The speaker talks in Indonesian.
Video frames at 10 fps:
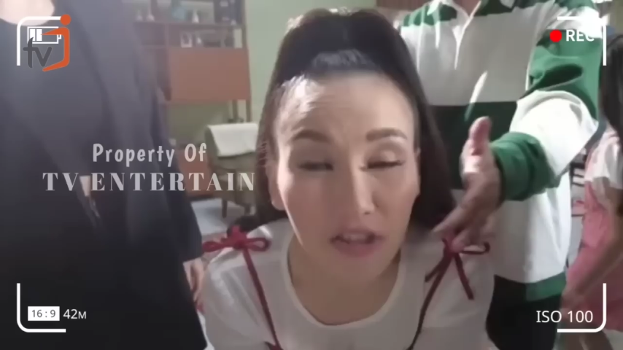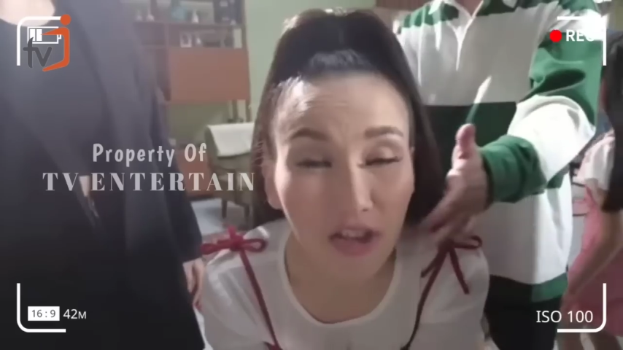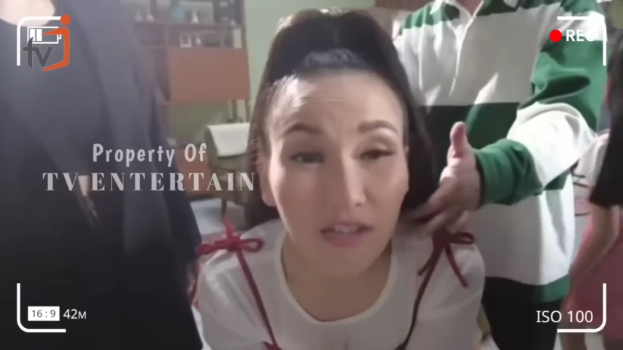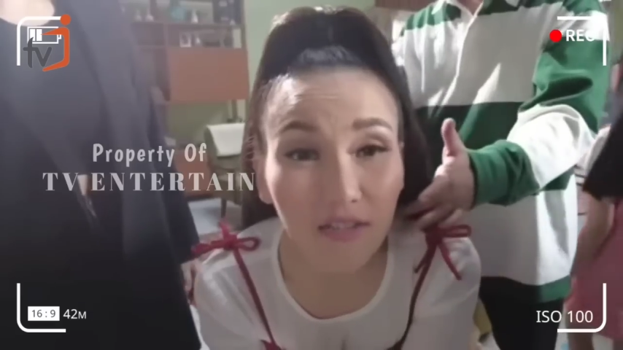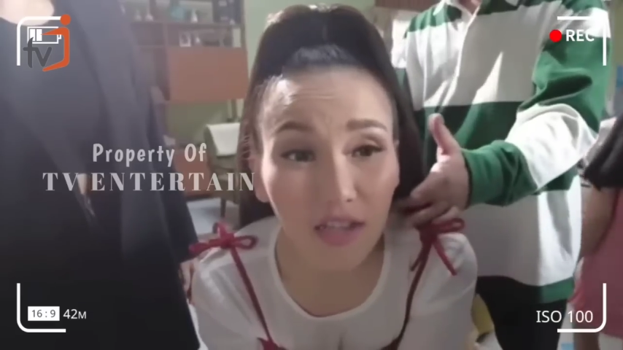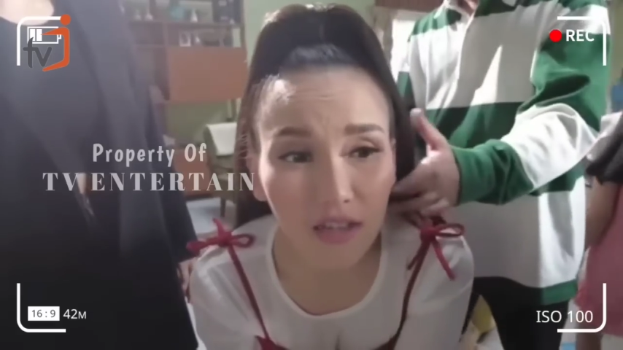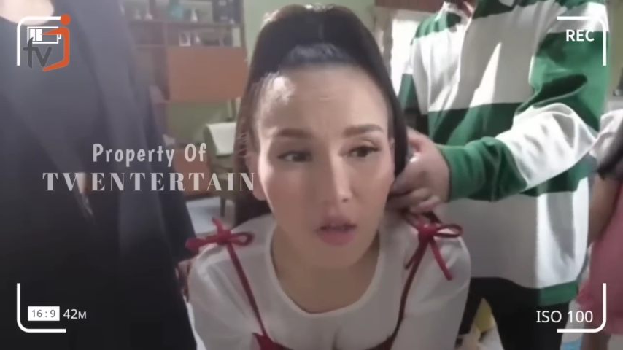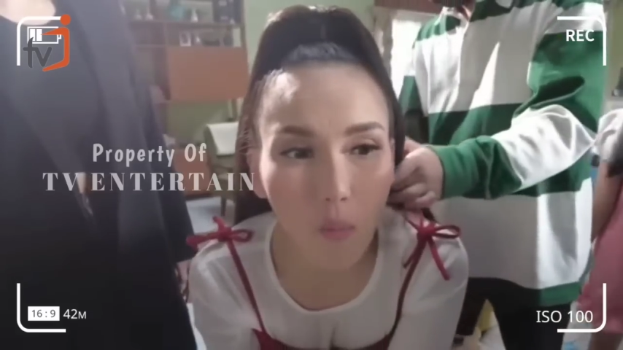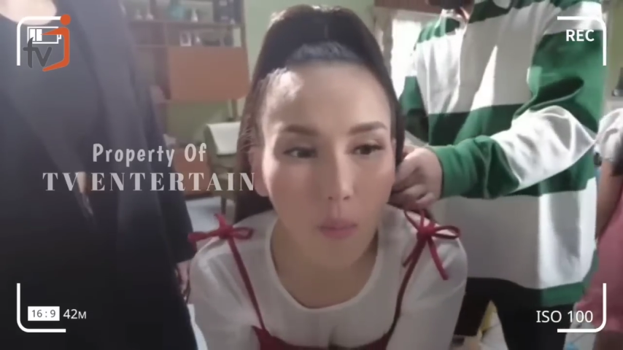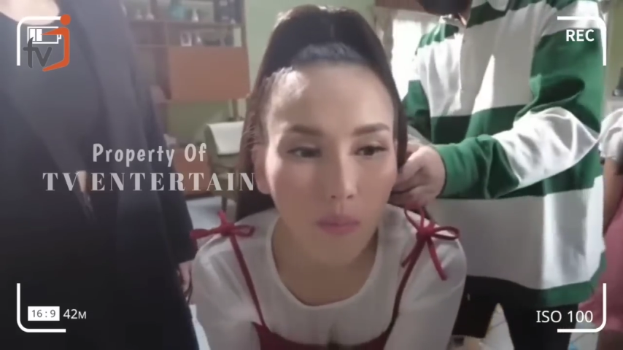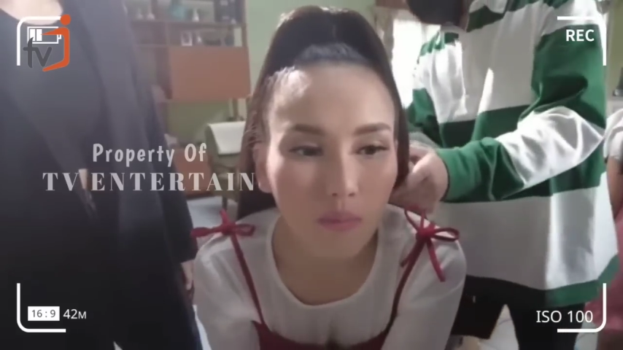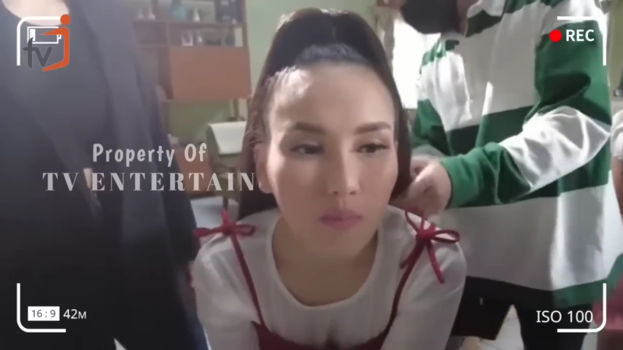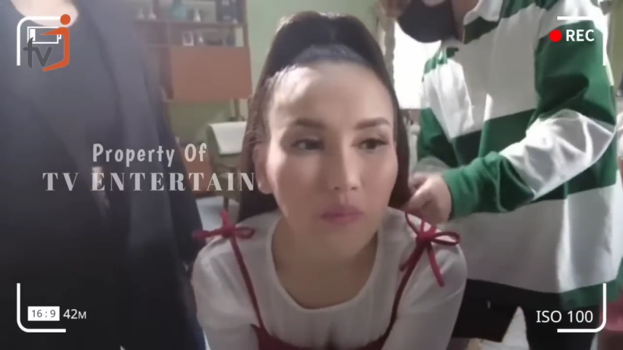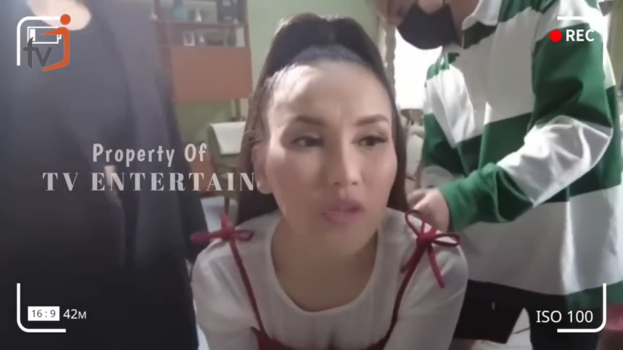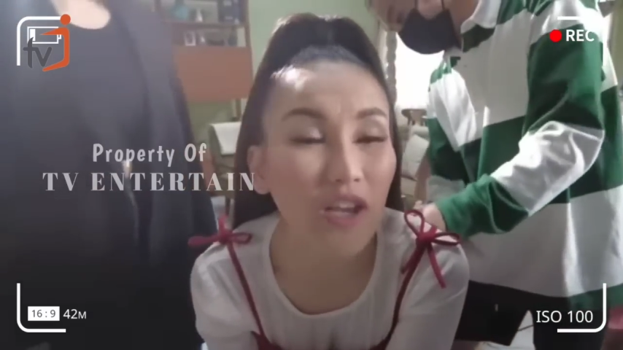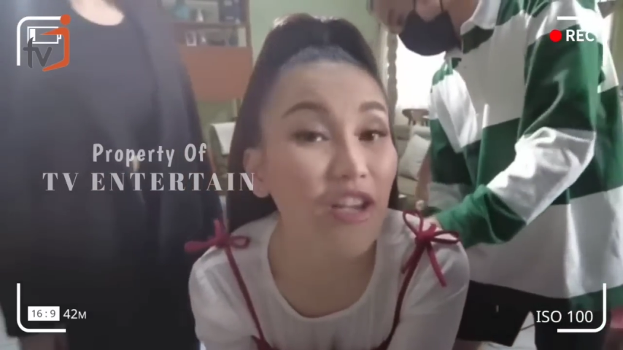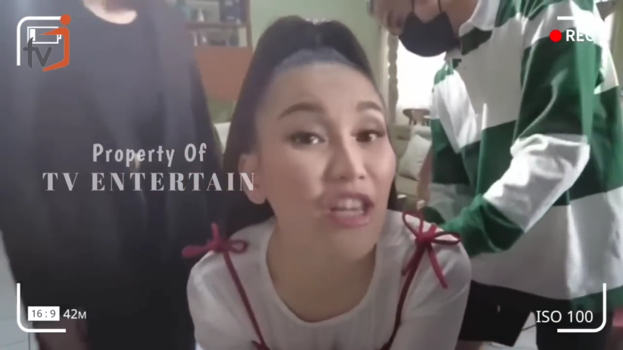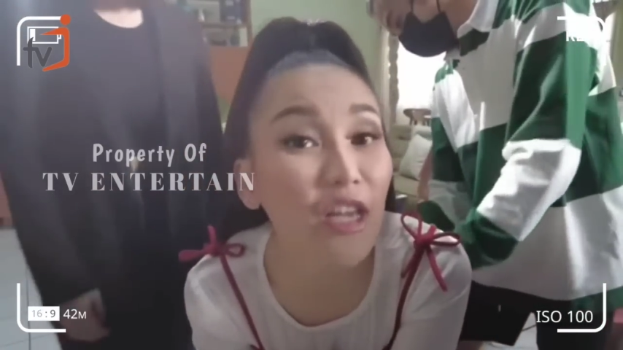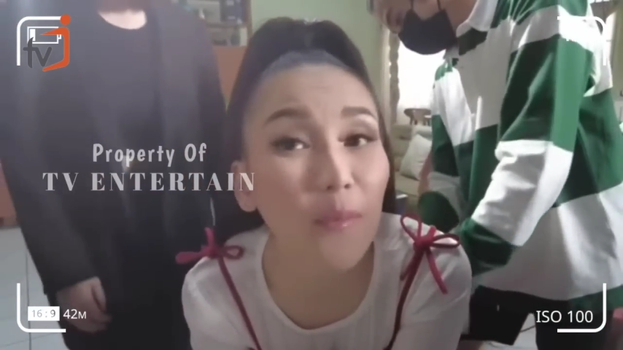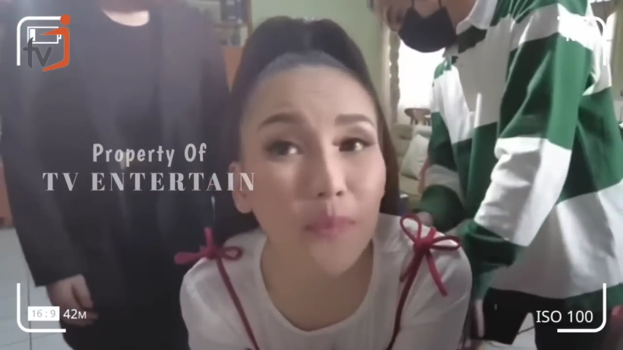spesial untuk Victor
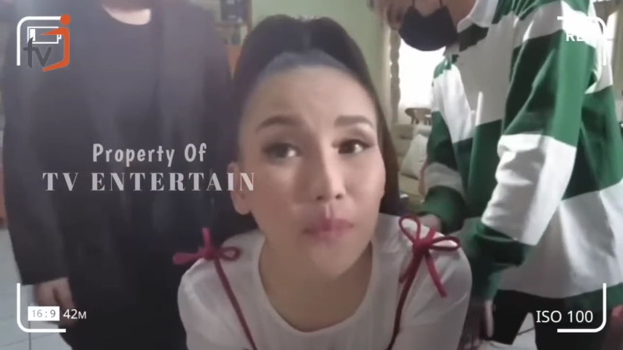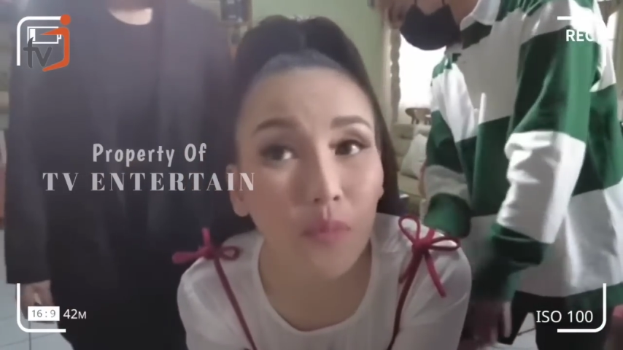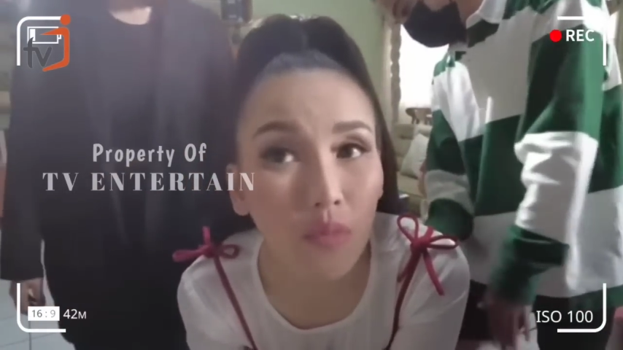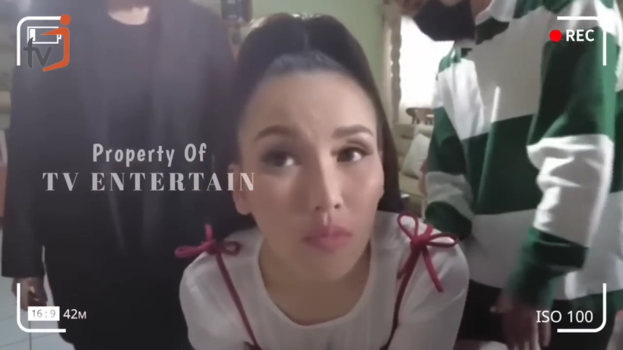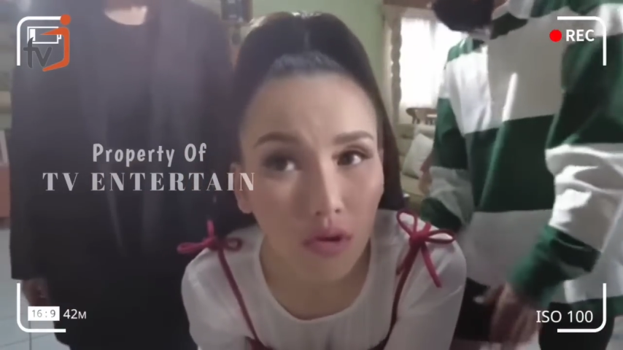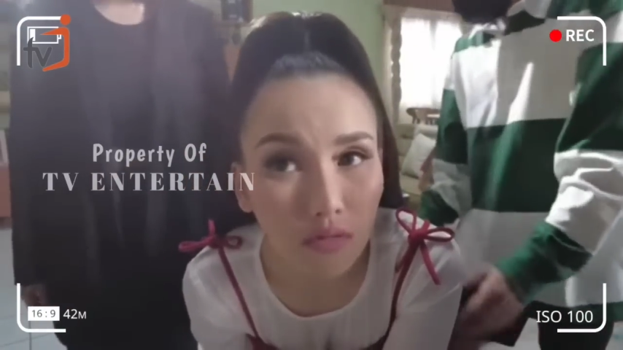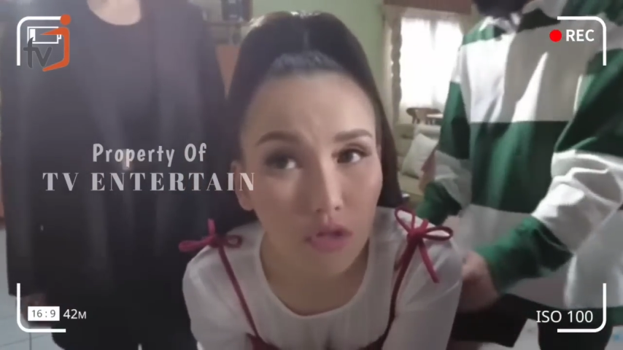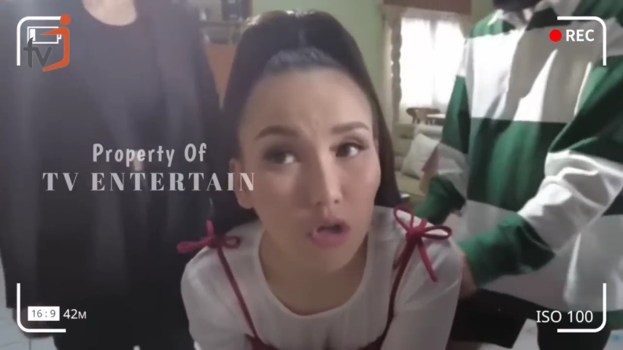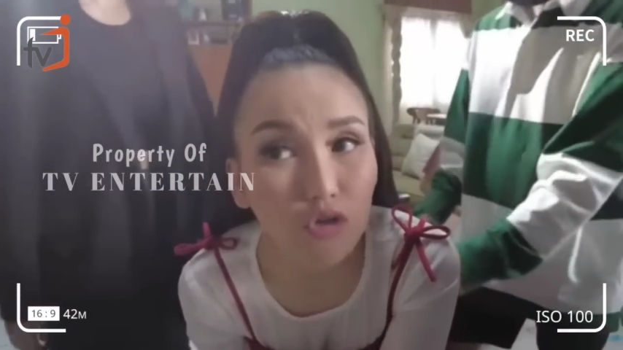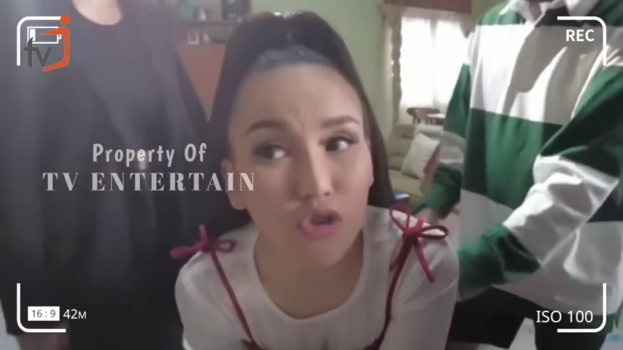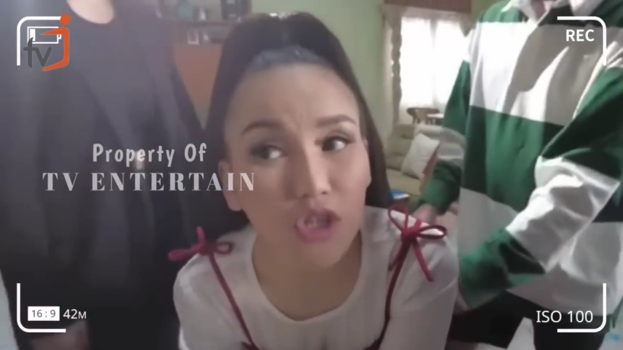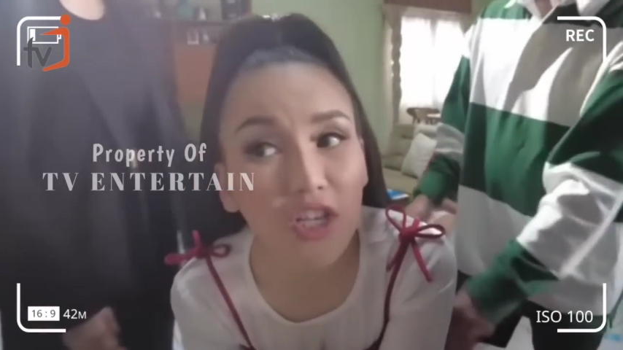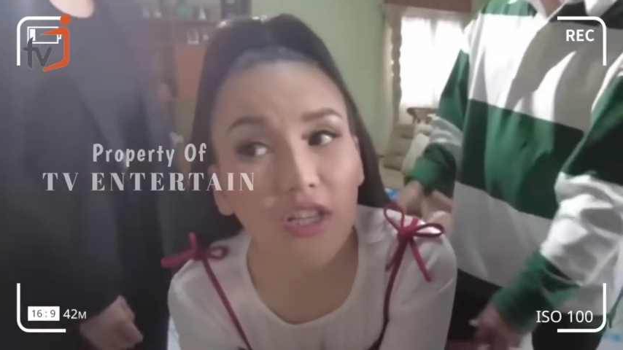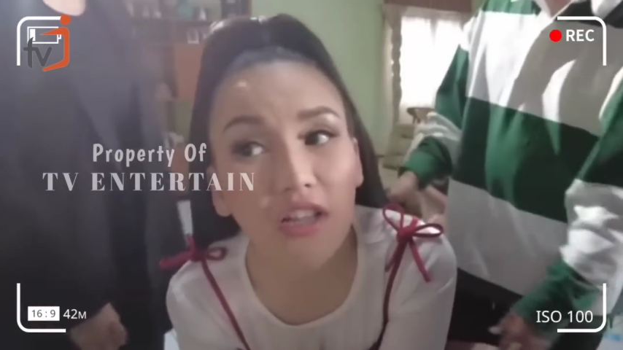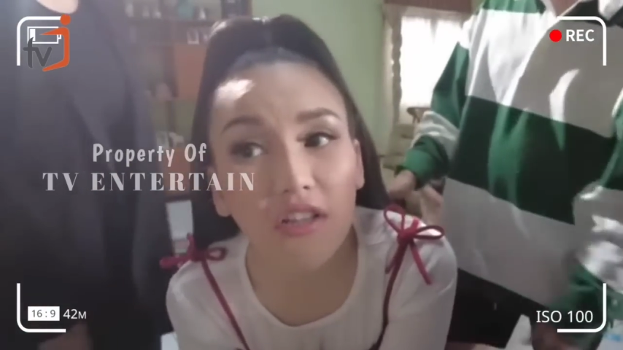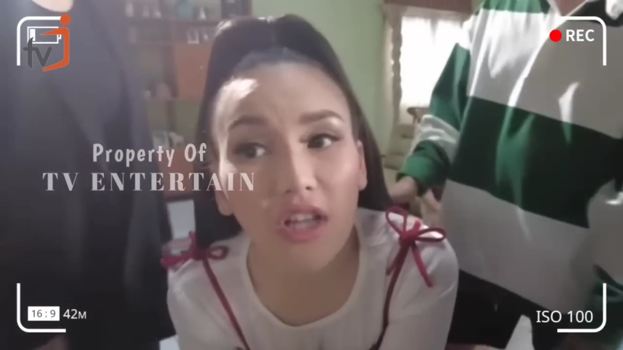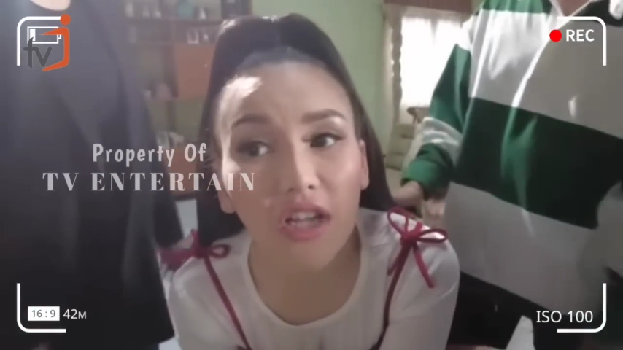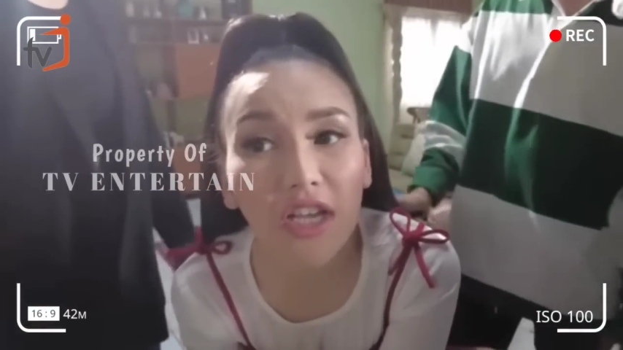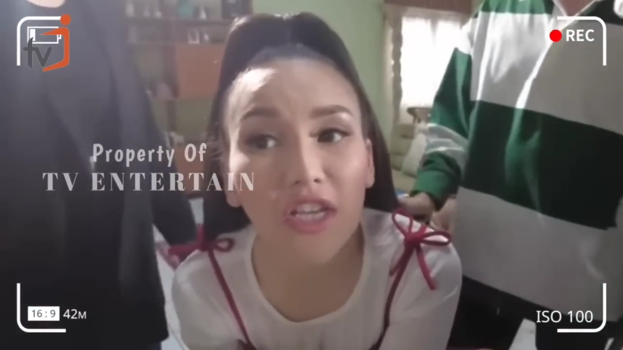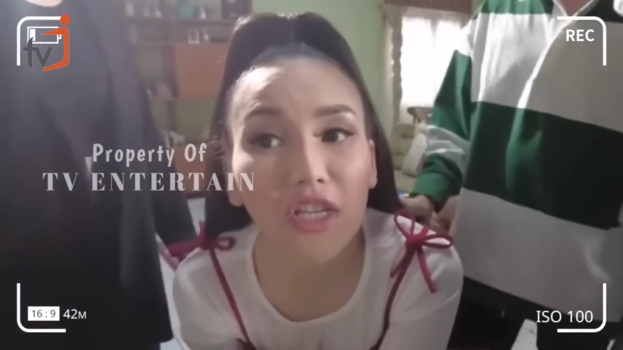Agustino. Melansir
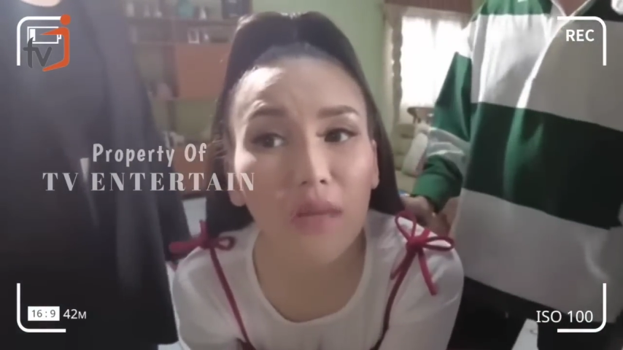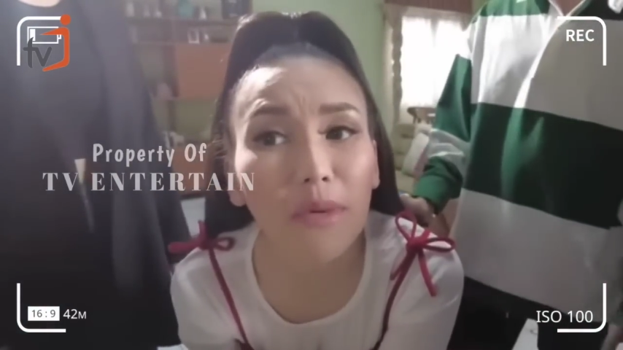dari Grid,